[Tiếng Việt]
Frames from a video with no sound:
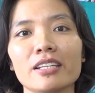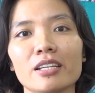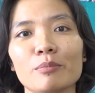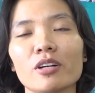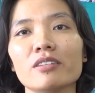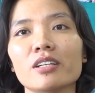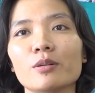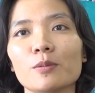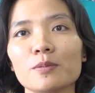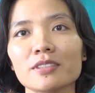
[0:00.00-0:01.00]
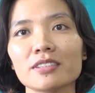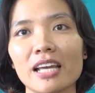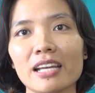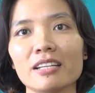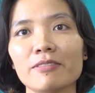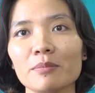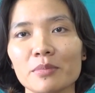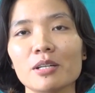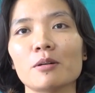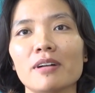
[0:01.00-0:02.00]
thì mọi người cũng giơ tay phát
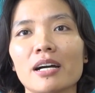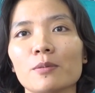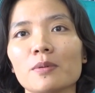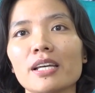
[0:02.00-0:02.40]
biểu và cũng